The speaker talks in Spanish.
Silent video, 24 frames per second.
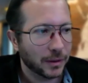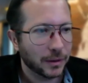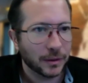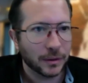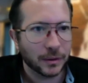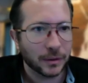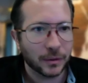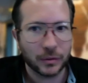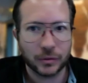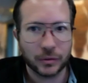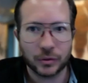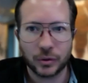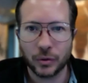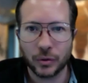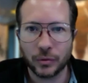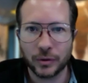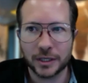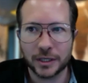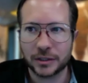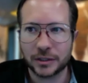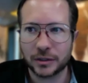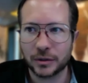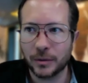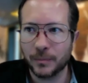con todo
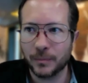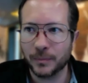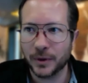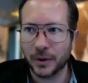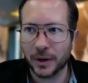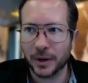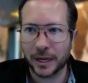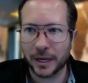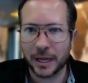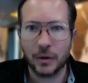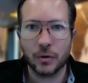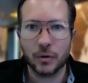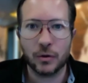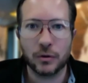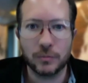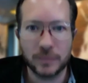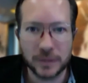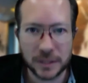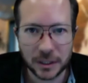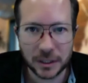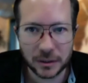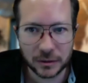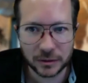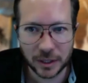esto? ¿Y ahora qué hago con
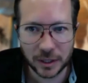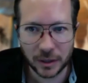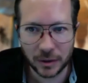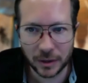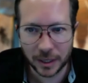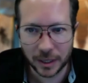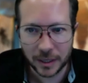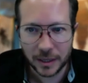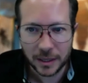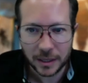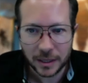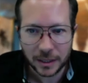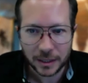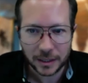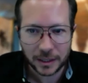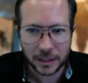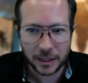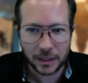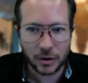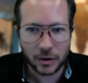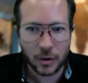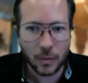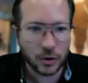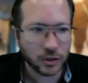mis hijos? ¿Y ahora
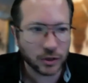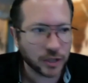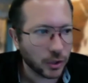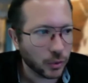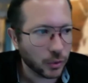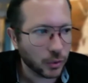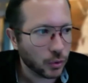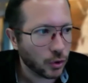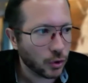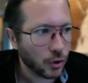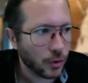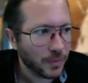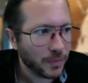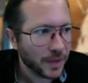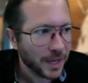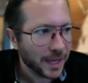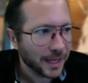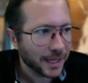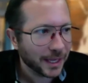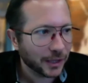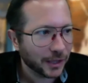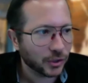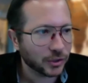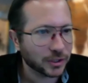y cómo los educo?
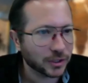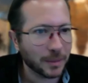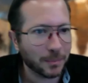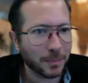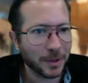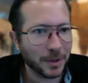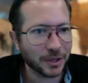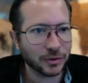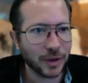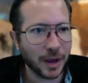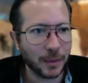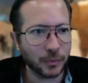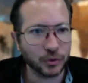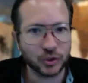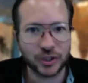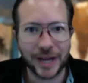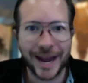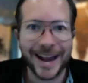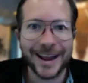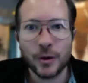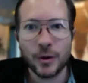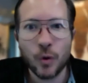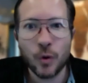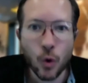Y entonces empiezo a
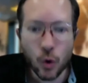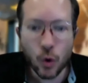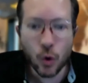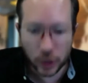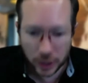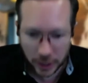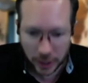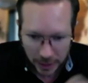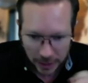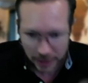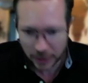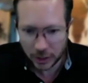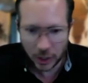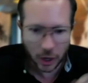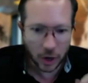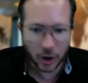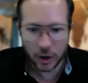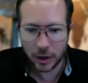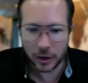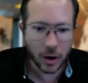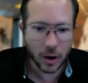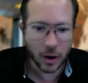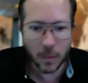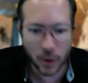buscar en Google,
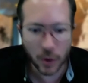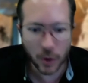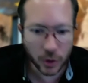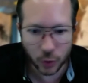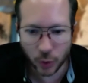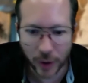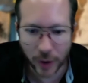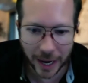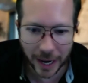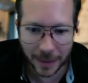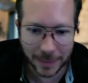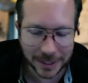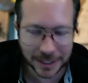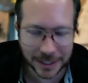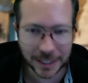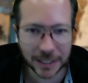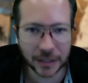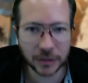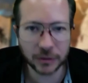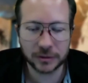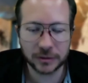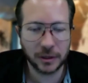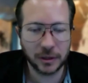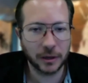¿no? ¿Cómo educar a mis
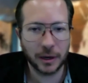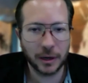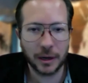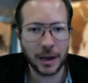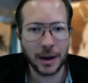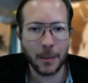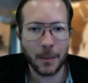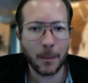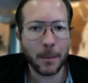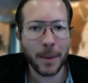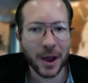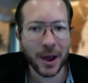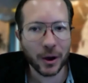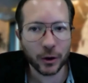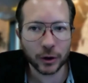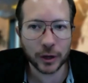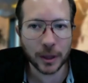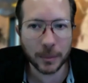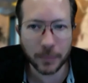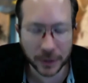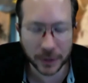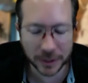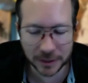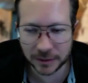hijos? Lo peor
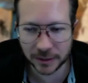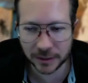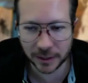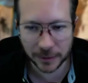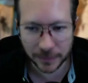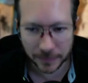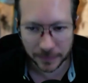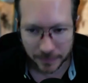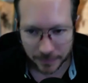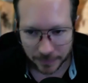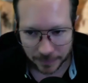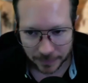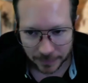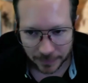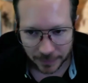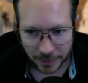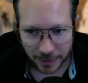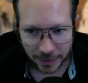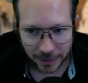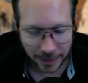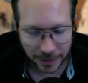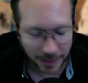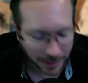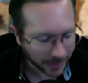que puedes hacer
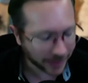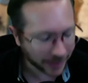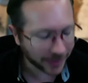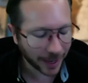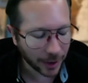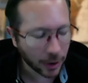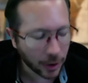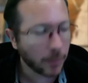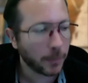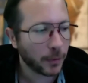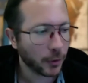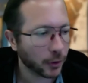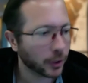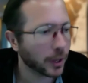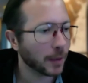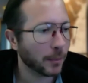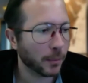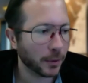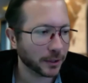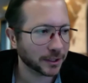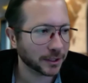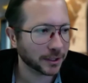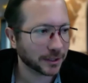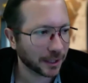de verdad lo peor que
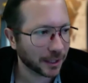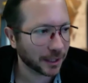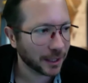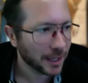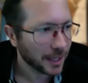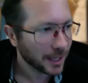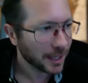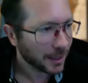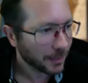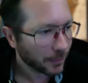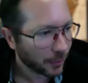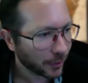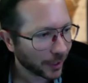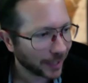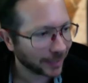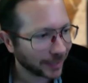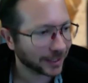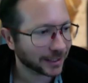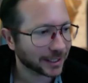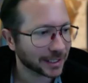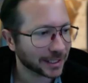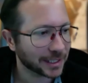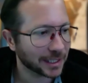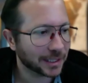puedes hacer, porque
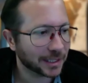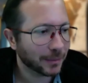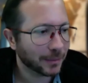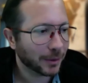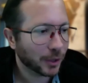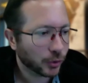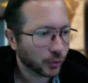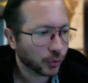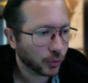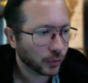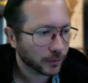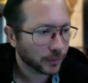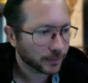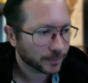te estás lastimando tú.